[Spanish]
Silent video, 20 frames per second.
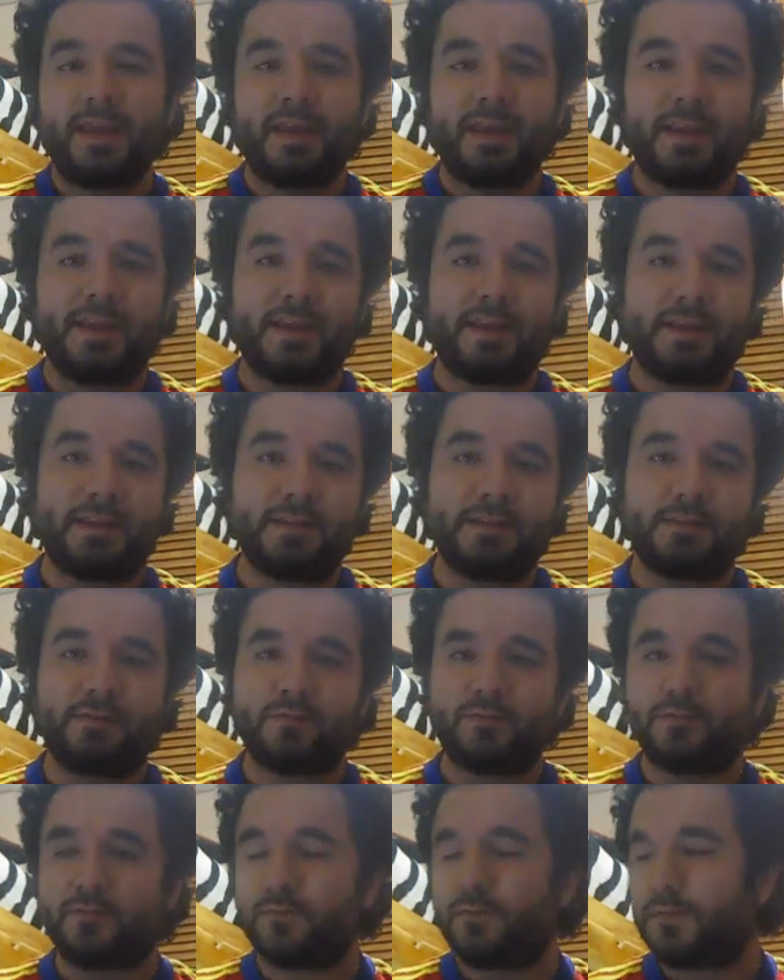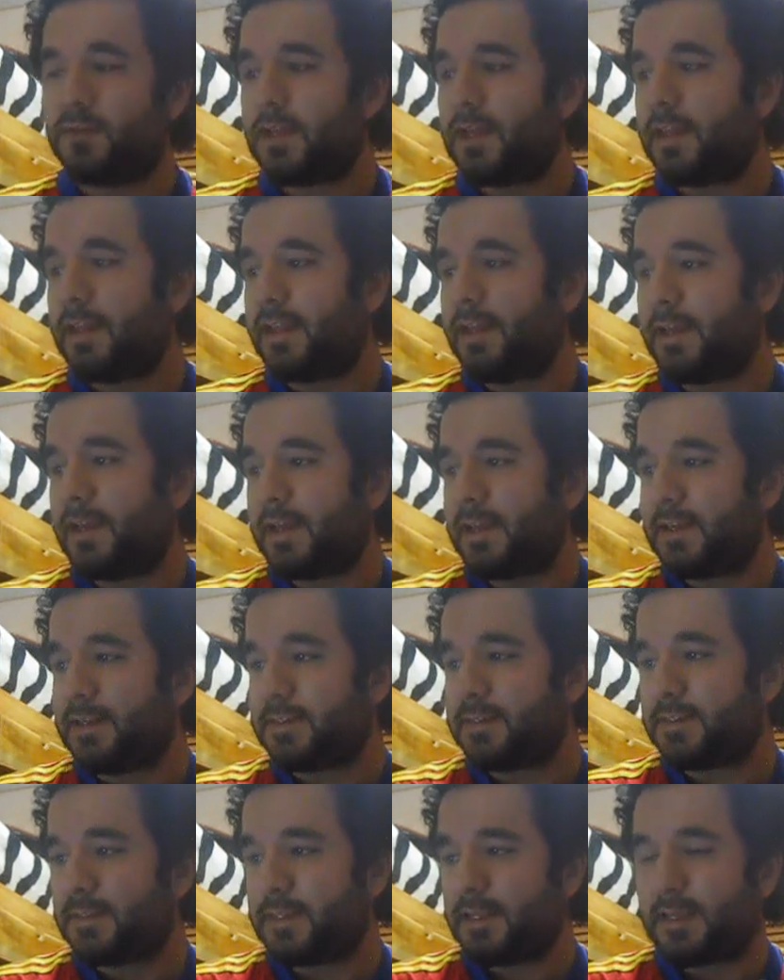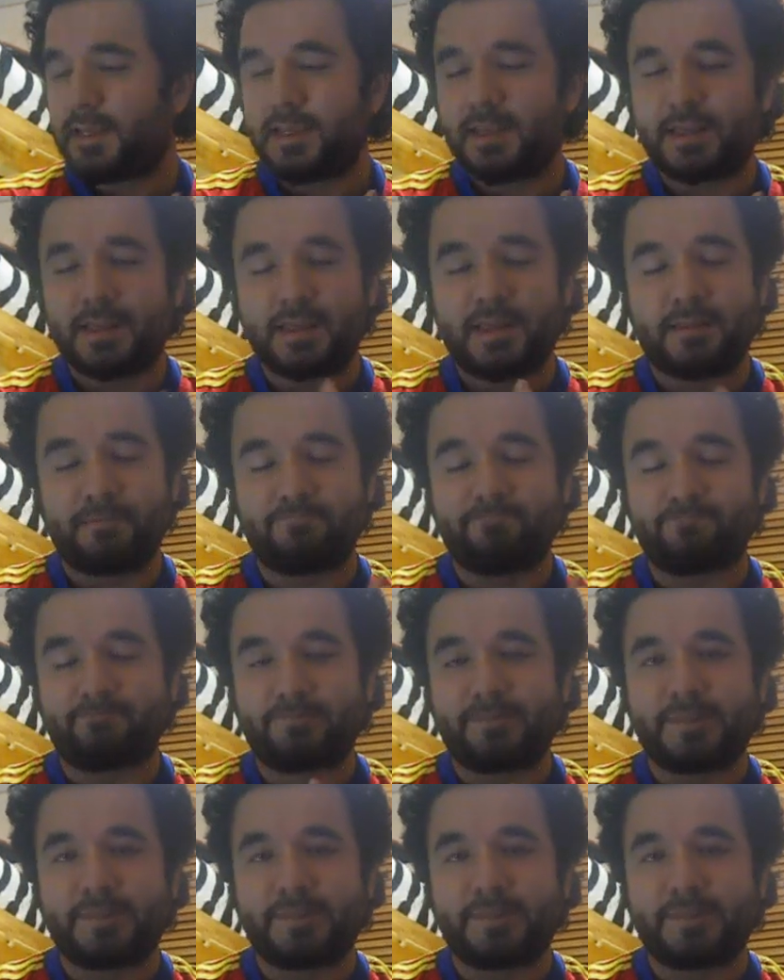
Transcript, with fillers: Es una de las em,